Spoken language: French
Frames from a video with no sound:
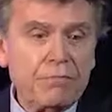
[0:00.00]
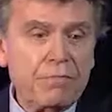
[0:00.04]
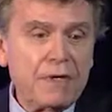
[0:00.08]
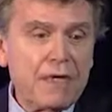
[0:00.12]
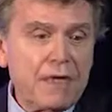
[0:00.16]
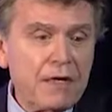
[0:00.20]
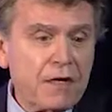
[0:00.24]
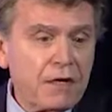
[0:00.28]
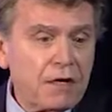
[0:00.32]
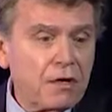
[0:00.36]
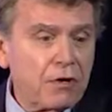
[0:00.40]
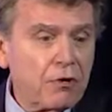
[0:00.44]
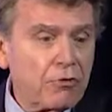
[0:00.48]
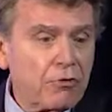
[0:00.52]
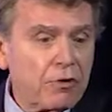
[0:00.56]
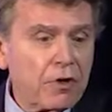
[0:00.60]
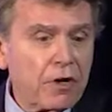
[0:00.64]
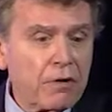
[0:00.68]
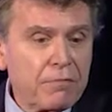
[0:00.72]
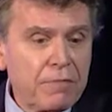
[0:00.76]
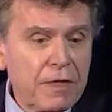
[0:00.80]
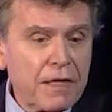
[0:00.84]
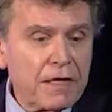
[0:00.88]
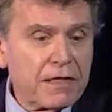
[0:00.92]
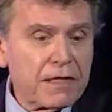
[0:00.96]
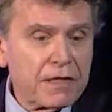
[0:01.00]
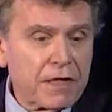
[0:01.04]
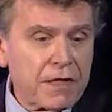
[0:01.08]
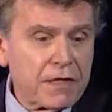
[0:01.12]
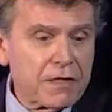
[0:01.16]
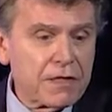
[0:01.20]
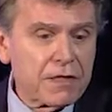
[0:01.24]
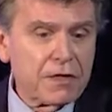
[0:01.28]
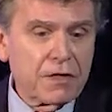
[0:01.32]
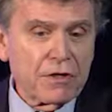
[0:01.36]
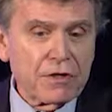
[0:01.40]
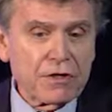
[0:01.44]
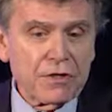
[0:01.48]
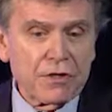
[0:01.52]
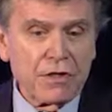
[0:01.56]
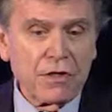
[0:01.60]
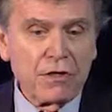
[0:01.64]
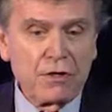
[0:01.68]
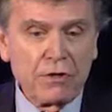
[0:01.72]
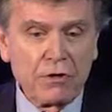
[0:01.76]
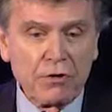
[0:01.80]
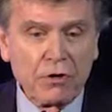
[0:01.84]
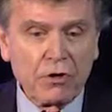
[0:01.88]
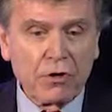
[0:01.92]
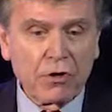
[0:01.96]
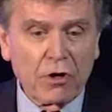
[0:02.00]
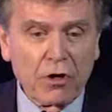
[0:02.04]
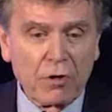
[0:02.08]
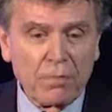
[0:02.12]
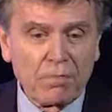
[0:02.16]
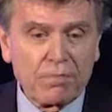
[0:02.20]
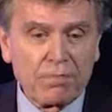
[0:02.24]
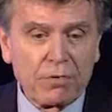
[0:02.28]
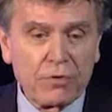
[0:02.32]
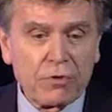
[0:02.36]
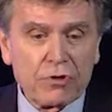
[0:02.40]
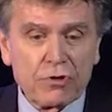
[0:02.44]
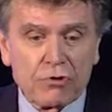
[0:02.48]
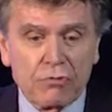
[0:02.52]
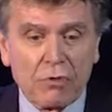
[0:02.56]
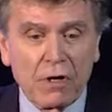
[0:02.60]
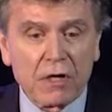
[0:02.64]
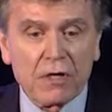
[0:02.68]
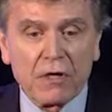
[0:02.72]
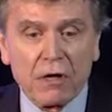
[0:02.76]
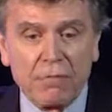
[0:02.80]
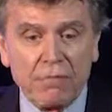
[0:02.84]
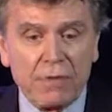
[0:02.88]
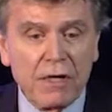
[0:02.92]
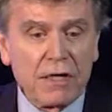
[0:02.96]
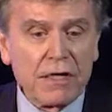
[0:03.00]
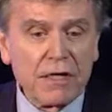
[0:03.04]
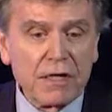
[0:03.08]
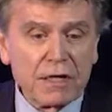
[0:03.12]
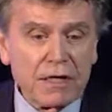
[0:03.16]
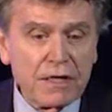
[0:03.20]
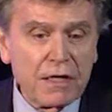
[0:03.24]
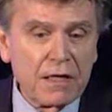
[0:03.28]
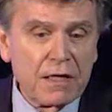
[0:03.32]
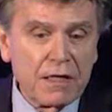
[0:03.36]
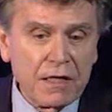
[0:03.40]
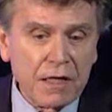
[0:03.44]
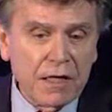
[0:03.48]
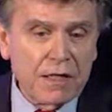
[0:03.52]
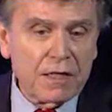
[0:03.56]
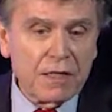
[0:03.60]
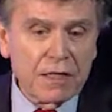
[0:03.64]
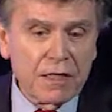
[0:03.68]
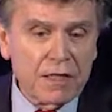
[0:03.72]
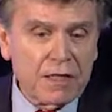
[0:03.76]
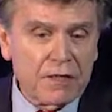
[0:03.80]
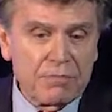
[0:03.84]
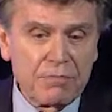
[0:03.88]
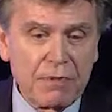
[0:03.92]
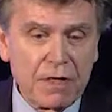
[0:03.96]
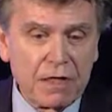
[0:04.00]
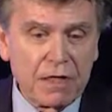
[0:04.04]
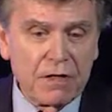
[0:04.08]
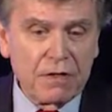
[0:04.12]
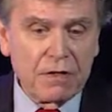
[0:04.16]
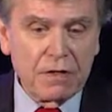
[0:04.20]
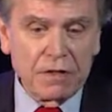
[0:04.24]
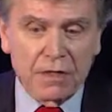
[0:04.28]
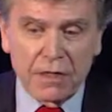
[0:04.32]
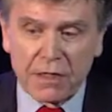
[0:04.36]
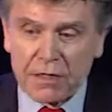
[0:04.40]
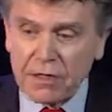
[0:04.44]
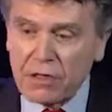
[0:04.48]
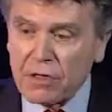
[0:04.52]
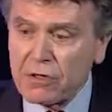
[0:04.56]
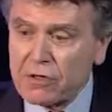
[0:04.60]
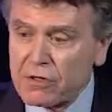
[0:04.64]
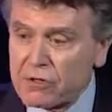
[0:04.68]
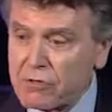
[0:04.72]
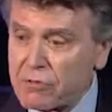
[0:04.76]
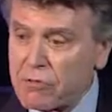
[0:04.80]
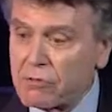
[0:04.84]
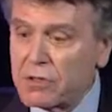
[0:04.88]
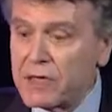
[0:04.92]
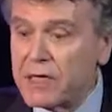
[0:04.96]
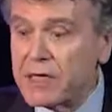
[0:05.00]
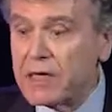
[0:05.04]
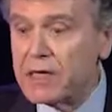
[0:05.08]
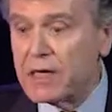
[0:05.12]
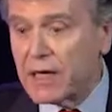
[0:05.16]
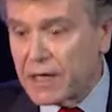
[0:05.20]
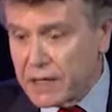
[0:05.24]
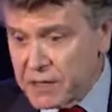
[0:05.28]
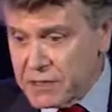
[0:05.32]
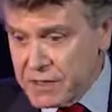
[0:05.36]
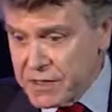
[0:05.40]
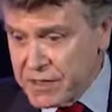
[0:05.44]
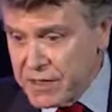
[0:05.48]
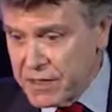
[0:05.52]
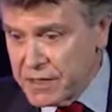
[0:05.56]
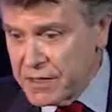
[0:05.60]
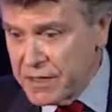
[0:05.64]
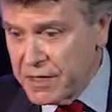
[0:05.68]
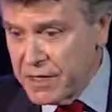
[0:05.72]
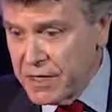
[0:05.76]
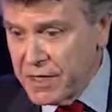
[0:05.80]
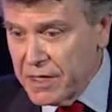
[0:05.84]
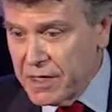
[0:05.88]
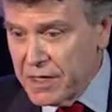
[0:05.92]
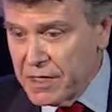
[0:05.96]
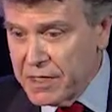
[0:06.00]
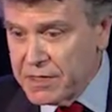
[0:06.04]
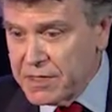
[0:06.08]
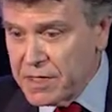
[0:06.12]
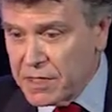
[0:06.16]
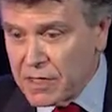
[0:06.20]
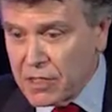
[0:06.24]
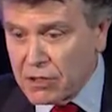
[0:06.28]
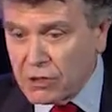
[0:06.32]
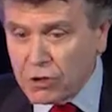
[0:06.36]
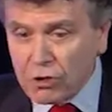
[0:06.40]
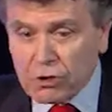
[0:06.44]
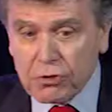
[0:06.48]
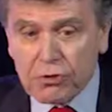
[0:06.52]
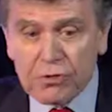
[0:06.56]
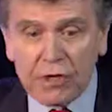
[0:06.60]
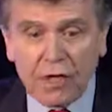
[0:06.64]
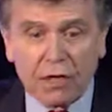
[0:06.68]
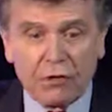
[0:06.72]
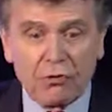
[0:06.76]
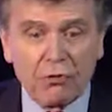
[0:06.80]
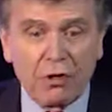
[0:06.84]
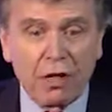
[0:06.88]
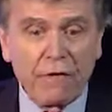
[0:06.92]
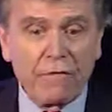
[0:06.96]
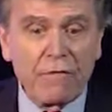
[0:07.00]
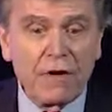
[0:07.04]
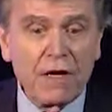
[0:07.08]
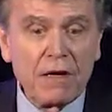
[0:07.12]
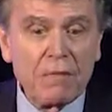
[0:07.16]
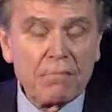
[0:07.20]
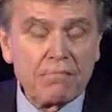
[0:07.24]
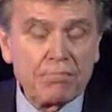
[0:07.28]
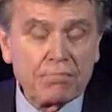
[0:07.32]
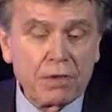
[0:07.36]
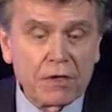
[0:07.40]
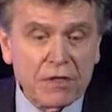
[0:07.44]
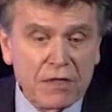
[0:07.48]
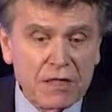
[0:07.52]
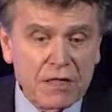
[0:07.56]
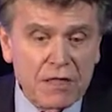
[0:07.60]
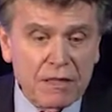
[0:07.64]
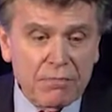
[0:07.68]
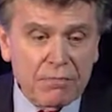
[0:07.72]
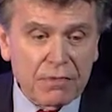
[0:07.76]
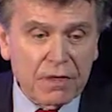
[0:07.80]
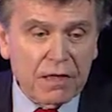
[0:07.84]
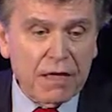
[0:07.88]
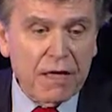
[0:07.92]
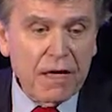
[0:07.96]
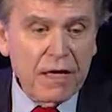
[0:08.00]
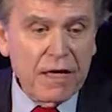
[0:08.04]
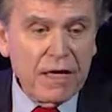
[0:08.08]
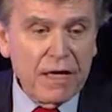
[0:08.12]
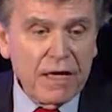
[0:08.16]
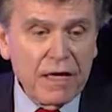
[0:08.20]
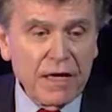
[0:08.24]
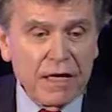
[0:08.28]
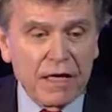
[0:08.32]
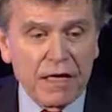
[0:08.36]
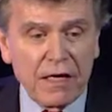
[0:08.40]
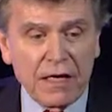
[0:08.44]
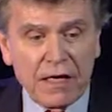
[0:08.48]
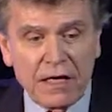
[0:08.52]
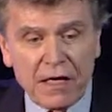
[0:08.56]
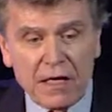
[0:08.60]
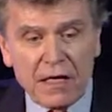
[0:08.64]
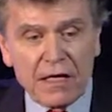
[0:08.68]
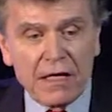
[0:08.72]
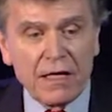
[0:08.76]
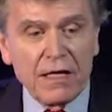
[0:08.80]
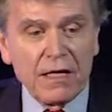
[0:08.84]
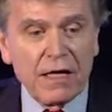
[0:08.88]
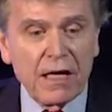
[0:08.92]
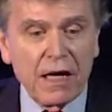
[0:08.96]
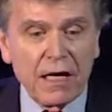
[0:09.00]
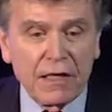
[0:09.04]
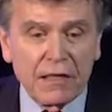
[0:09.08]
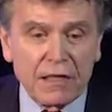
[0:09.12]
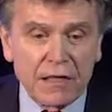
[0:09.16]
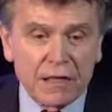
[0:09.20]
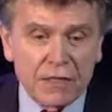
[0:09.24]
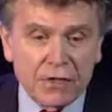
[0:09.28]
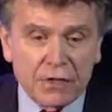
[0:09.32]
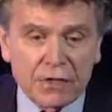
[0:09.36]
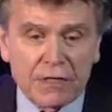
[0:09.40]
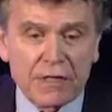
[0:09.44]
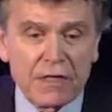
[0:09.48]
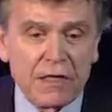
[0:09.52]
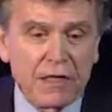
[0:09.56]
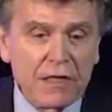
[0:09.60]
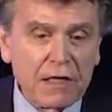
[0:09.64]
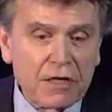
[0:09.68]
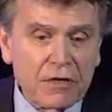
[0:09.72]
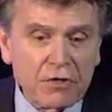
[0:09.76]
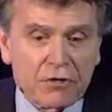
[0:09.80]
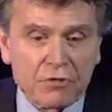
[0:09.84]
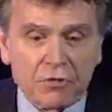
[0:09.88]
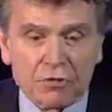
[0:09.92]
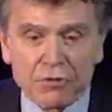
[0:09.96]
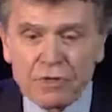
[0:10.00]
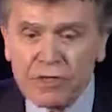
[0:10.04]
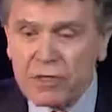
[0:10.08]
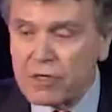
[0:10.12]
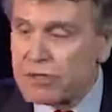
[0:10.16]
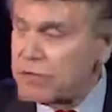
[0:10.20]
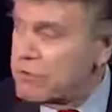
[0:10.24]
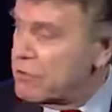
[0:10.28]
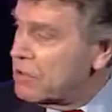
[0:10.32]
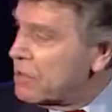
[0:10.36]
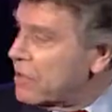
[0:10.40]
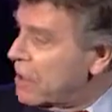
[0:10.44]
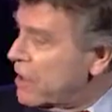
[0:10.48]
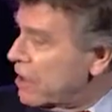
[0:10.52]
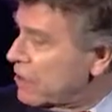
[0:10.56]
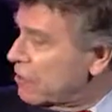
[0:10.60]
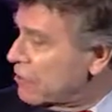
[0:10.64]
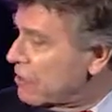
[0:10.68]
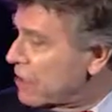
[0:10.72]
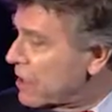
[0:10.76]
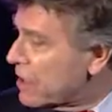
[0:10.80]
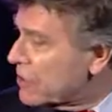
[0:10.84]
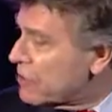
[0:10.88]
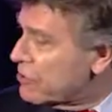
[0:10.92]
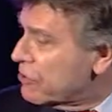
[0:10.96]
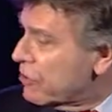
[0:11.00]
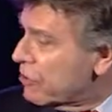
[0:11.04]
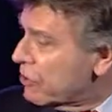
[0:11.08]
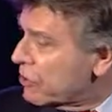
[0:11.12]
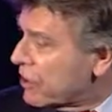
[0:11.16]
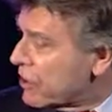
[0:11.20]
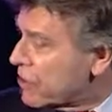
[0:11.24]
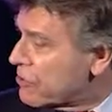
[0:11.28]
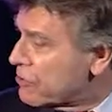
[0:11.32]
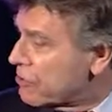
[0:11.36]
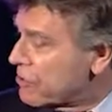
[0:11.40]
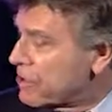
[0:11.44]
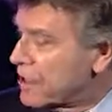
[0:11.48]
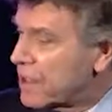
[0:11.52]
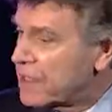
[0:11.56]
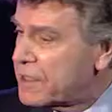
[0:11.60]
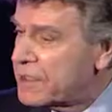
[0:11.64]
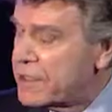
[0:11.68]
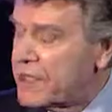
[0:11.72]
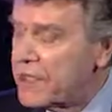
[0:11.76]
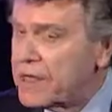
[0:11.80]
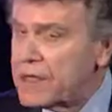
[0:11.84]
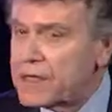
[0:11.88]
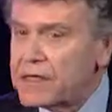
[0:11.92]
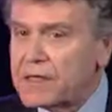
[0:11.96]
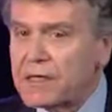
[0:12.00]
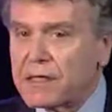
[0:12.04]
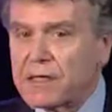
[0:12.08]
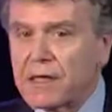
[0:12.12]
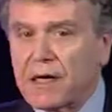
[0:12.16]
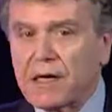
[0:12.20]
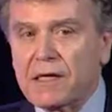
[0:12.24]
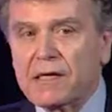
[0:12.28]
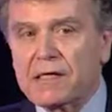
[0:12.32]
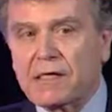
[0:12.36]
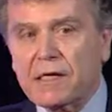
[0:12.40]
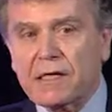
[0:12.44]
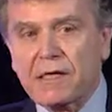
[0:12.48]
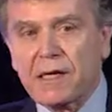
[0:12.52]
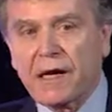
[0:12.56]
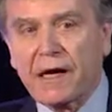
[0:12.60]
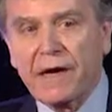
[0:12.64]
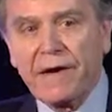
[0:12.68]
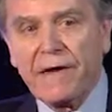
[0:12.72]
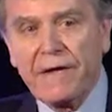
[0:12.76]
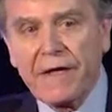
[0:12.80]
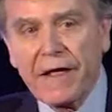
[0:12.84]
1000 ans ou dans 1500 ans, l'Europe soit comme elle était il y a 15 000 ans, d'ailleurs, sur les glaces. C'est quelque chose qui est tout à fait possible et il y a des oscillations séculaires de l'axe de rotation de la Terre, etc. etc.